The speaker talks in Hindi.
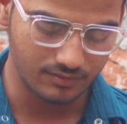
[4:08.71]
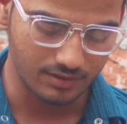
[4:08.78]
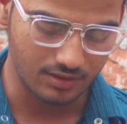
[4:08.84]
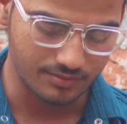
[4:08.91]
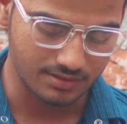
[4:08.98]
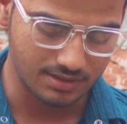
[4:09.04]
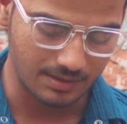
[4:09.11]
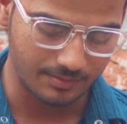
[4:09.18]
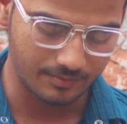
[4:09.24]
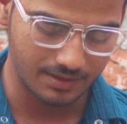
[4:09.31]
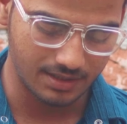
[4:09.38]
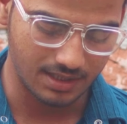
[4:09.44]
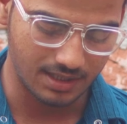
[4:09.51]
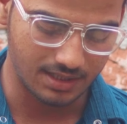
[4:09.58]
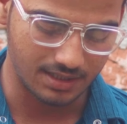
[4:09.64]
ये वाला ऑप्शन जहाँ
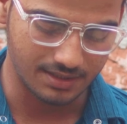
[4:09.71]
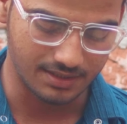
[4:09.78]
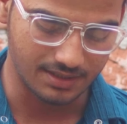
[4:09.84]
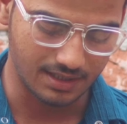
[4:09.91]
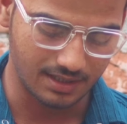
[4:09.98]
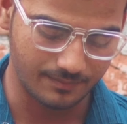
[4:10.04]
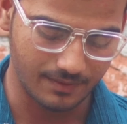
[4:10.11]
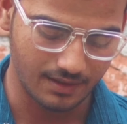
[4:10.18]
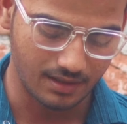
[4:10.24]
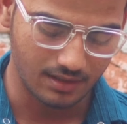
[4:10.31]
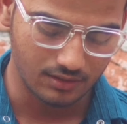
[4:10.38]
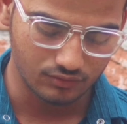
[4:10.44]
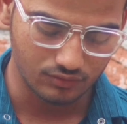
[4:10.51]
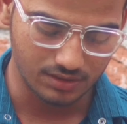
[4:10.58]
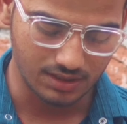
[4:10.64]
पर मैंने हाईलाइट किया है
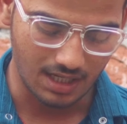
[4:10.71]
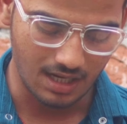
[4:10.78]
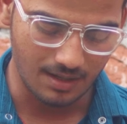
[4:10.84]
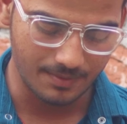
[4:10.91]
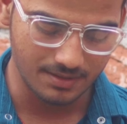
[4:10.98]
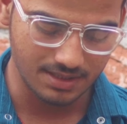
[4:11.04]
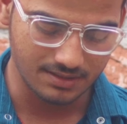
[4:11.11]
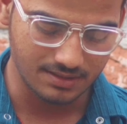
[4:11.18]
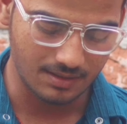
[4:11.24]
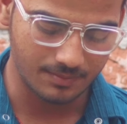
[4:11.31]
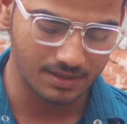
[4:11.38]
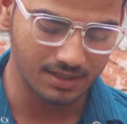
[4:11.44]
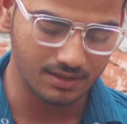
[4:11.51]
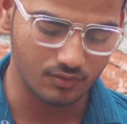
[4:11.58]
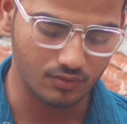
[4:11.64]
तो यहाँ पर
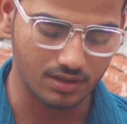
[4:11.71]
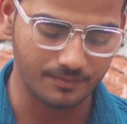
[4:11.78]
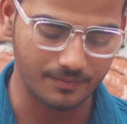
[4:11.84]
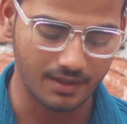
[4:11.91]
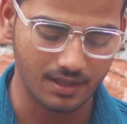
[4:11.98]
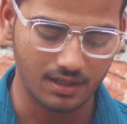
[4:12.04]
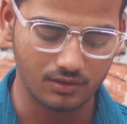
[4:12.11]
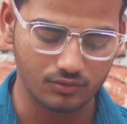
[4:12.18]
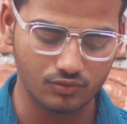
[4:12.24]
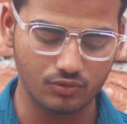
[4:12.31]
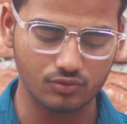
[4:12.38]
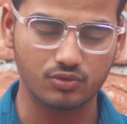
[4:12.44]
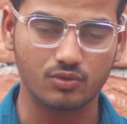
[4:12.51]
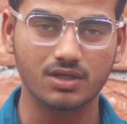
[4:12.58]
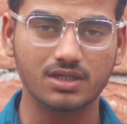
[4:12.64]
जैसे आप क्लिक करोगे
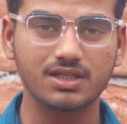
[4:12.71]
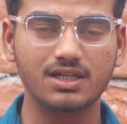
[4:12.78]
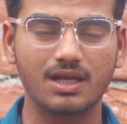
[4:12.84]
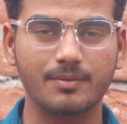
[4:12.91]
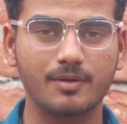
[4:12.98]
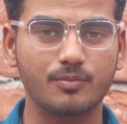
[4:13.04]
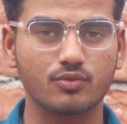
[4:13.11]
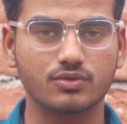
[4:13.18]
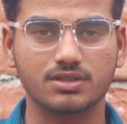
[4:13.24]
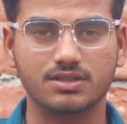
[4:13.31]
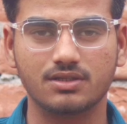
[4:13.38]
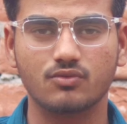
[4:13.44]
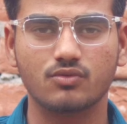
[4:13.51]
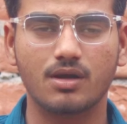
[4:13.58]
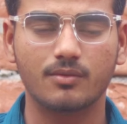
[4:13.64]
तो थोड़ा देर यहाँ पर
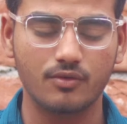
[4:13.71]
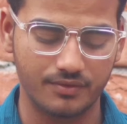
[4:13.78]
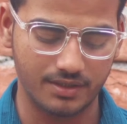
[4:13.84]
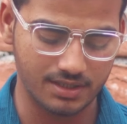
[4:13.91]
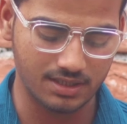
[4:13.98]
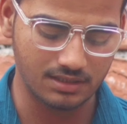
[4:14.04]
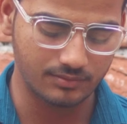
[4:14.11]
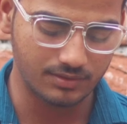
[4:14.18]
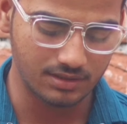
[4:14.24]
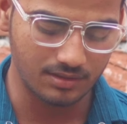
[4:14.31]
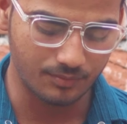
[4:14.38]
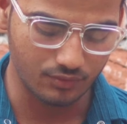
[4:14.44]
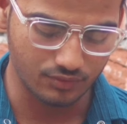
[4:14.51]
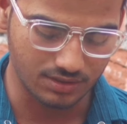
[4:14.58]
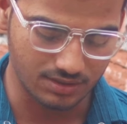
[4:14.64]
प्रोसेसिंग होगा आपको वेट करना
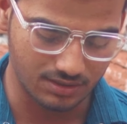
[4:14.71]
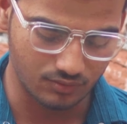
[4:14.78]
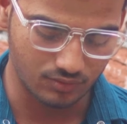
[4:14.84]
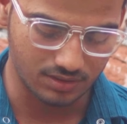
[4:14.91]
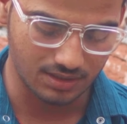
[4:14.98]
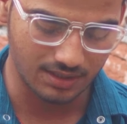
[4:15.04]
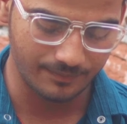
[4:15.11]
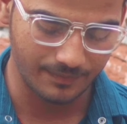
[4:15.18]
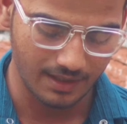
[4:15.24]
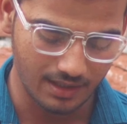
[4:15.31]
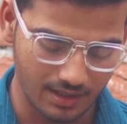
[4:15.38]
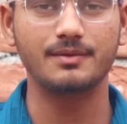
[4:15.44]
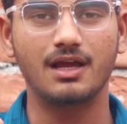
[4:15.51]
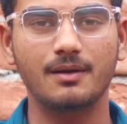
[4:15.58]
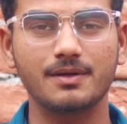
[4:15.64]
तो कि प्रोसेसिंग होता है
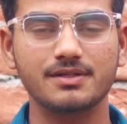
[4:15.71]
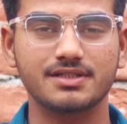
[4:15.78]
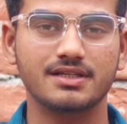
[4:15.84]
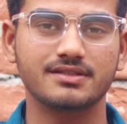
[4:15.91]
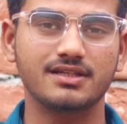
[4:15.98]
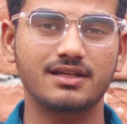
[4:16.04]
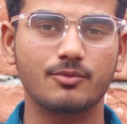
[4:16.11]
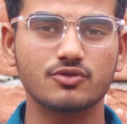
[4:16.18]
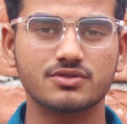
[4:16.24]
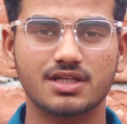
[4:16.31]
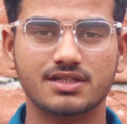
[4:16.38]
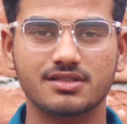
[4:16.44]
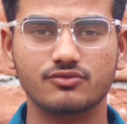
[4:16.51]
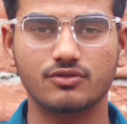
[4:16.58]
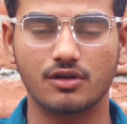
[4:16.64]
अब यहाँ पर जैसे ही आपको
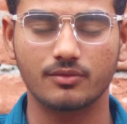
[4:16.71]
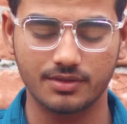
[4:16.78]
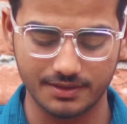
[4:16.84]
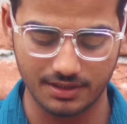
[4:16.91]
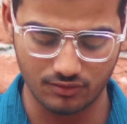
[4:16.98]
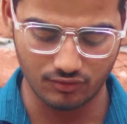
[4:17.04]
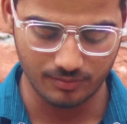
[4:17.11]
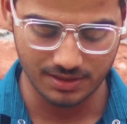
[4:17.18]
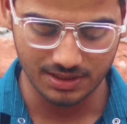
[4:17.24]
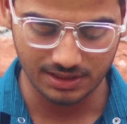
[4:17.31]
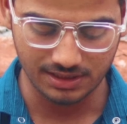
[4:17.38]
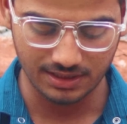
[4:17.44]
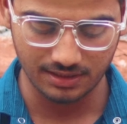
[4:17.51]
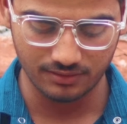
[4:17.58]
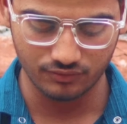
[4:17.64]
सक्सेस वाला ऑप्शन देखने को मिल
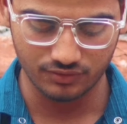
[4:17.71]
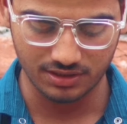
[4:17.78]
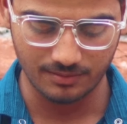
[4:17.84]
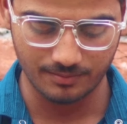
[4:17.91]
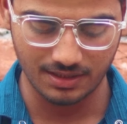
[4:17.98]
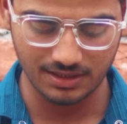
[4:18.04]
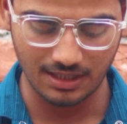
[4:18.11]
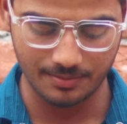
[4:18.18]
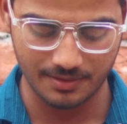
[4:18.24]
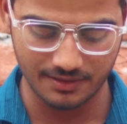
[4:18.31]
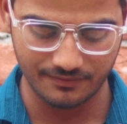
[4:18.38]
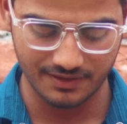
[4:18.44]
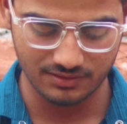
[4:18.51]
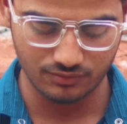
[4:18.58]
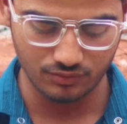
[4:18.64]
जाता है उसके बाद
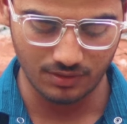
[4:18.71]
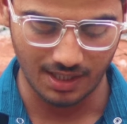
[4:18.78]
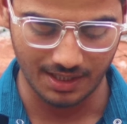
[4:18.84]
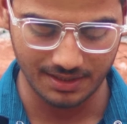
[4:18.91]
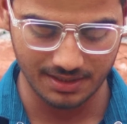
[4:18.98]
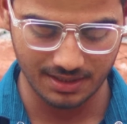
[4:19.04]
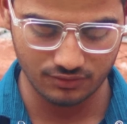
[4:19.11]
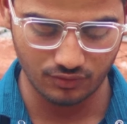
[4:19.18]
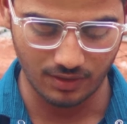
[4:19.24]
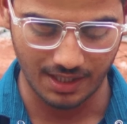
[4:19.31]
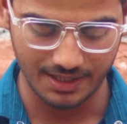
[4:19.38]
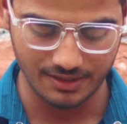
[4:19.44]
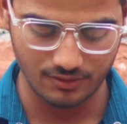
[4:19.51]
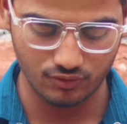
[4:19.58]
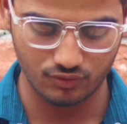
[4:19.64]
आपके फेसबुक आईडी का जो
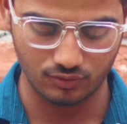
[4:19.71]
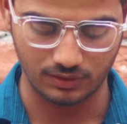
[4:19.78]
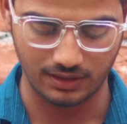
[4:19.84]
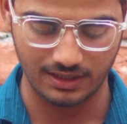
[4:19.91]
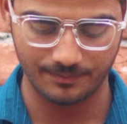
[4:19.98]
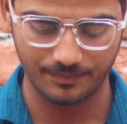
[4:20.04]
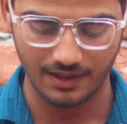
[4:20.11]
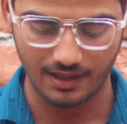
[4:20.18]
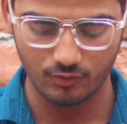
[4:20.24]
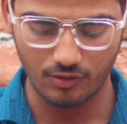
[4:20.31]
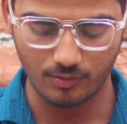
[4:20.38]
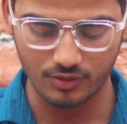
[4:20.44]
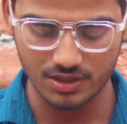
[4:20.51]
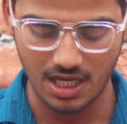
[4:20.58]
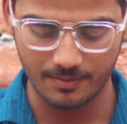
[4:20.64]
आईडी कोड होता है
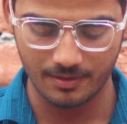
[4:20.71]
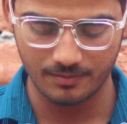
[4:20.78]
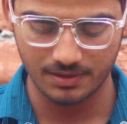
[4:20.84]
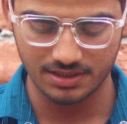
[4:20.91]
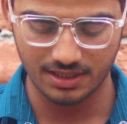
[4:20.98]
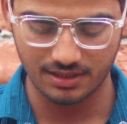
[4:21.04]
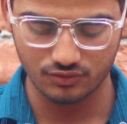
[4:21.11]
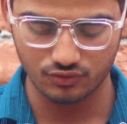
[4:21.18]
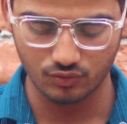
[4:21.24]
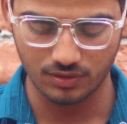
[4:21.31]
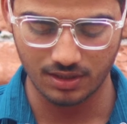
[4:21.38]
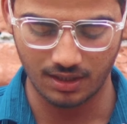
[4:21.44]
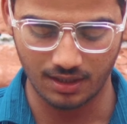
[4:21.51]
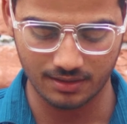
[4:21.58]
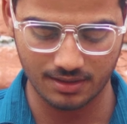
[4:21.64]
वो आपको यहाँ पर मिल जाएगा
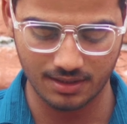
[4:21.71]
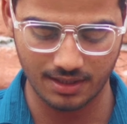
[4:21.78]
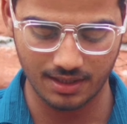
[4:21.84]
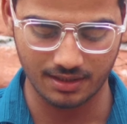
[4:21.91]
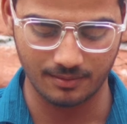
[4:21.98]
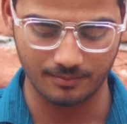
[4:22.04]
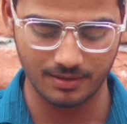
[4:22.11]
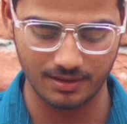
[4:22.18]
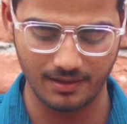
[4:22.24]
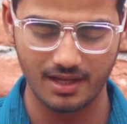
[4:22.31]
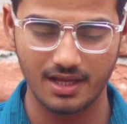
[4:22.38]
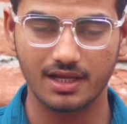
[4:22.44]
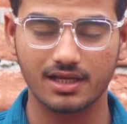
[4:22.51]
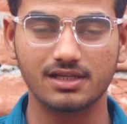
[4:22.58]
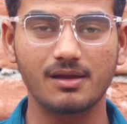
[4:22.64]
सोलह अंक का एक नंबर
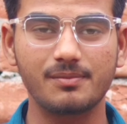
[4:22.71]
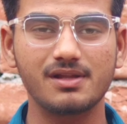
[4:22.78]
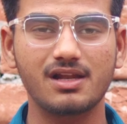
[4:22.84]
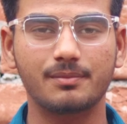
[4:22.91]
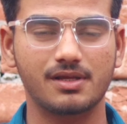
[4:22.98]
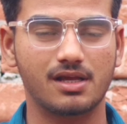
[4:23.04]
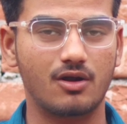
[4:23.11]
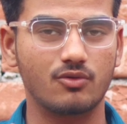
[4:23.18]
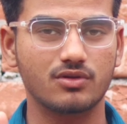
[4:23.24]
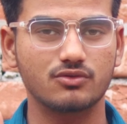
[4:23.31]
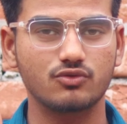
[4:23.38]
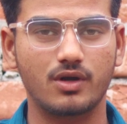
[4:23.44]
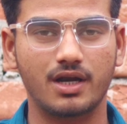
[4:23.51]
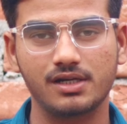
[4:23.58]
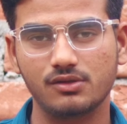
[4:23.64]
या फिर आपके अकाउंट
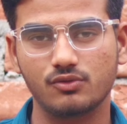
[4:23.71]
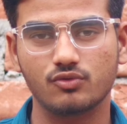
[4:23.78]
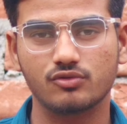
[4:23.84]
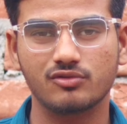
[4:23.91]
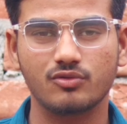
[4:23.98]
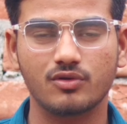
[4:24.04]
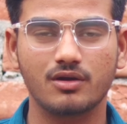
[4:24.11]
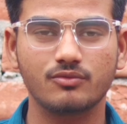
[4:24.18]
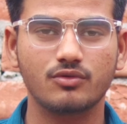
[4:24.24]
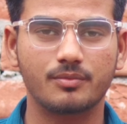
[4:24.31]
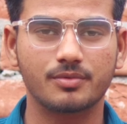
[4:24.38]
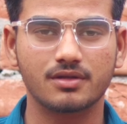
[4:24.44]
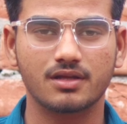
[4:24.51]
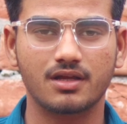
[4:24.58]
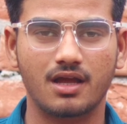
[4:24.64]
का जो आई कोड होगा वो
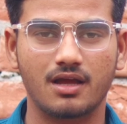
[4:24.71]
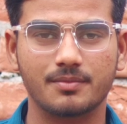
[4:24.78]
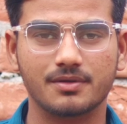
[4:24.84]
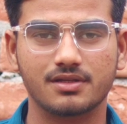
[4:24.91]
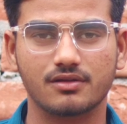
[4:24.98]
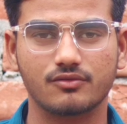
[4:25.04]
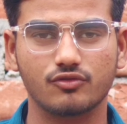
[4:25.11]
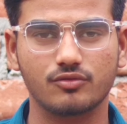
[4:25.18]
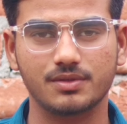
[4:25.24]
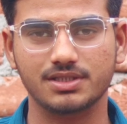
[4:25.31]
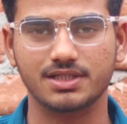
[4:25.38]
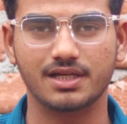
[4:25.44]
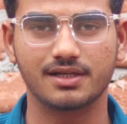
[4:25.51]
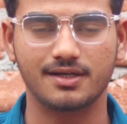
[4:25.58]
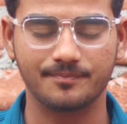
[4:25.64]
आपको यहाँ पर देखने को
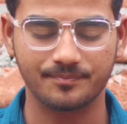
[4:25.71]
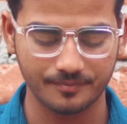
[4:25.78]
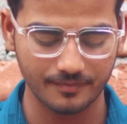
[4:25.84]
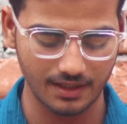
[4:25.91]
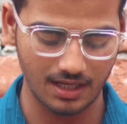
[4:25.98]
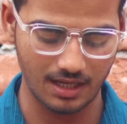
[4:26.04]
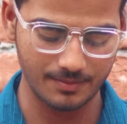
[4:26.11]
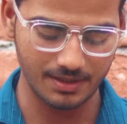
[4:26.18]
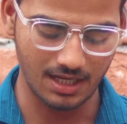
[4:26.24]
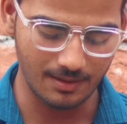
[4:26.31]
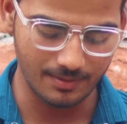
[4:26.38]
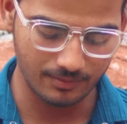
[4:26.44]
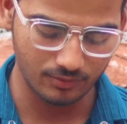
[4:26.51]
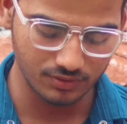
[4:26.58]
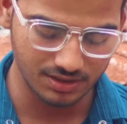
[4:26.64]
मिल जाएगा अब
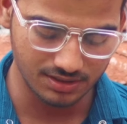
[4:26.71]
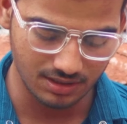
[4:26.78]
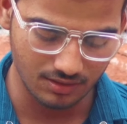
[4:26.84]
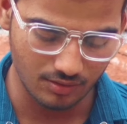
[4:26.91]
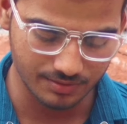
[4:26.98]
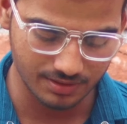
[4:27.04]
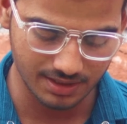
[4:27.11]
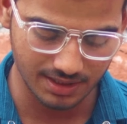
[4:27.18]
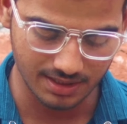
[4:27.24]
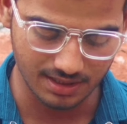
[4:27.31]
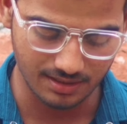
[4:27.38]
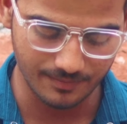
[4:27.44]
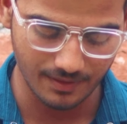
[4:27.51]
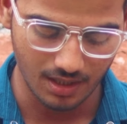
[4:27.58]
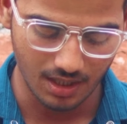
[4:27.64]
यहाँ पर आपको नीचे एक ऑप्शन
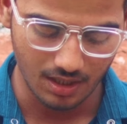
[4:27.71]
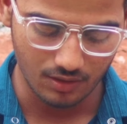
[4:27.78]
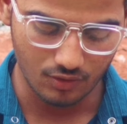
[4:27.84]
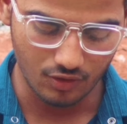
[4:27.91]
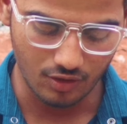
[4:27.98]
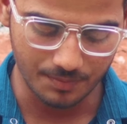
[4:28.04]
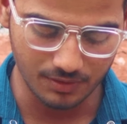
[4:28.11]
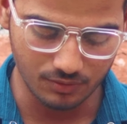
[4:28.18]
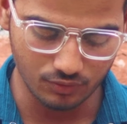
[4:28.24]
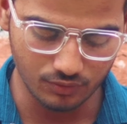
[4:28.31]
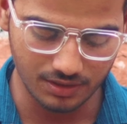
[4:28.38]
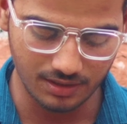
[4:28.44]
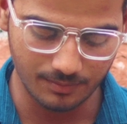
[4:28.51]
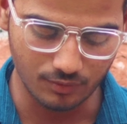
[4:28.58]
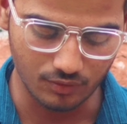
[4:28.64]
दिखेगा कॉपी
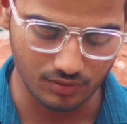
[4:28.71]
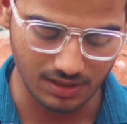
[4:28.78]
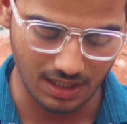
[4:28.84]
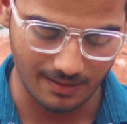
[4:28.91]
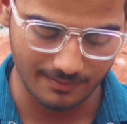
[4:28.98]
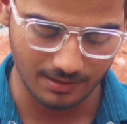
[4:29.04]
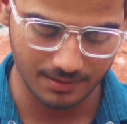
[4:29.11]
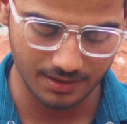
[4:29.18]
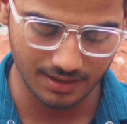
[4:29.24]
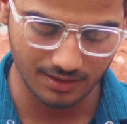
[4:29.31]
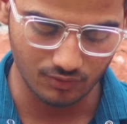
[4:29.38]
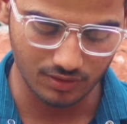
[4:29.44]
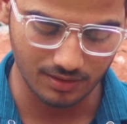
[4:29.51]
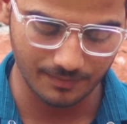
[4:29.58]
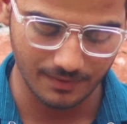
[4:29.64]
टू क्लिप बोर्ड यहाँ पर आप क्लिक
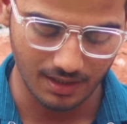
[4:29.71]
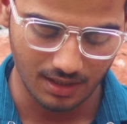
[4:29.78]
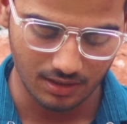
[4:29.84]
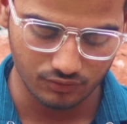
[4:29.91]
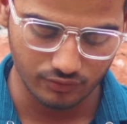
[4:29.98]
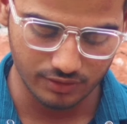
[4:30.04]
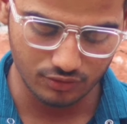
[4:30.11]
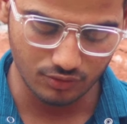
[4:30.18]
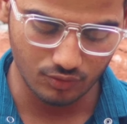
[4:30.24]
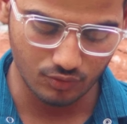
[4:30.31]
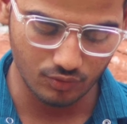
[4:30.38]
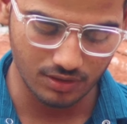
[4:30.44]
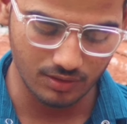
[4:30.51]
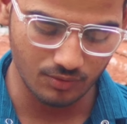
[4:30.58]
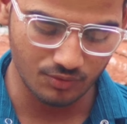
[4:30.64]
करोगे तो ये जो
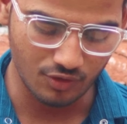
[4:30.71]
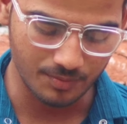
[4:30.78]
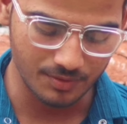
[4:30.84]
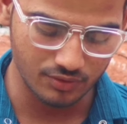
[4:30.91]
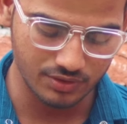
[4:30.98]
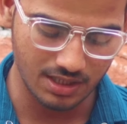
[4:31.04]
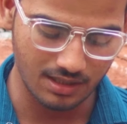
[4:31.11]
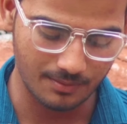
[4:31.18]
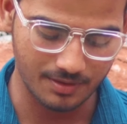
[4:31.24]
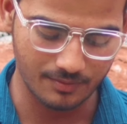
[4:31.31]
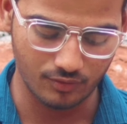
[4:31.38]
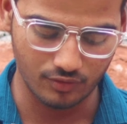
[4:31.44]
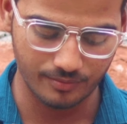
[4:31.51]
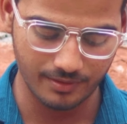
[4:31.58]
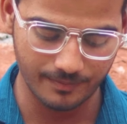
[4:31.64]
कोड है वो कॉपी हो जाएगा
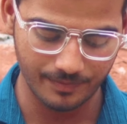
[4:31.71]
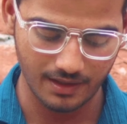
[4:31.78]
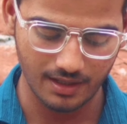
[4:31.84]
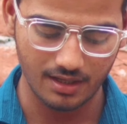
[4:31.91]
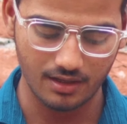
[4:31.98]
आपके फ़ोन में